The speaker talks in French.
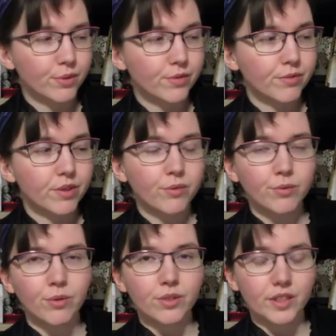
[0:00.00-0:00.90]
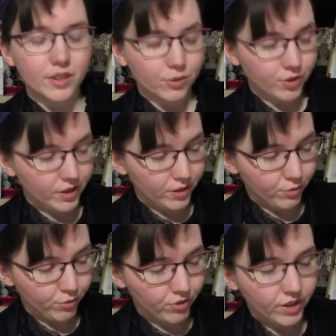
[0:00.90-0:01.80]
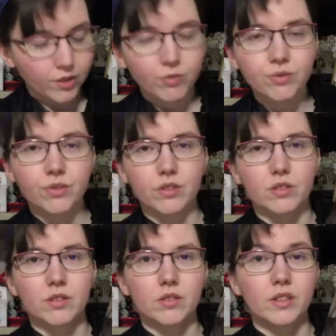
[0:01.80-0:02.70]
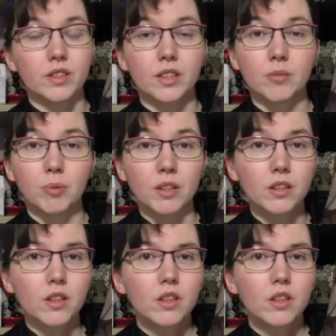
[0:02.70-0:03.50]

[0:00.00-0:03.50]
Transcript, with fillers: si vous voulez vous lancer, si vous éditions du Triomphe, n'hésitez pas.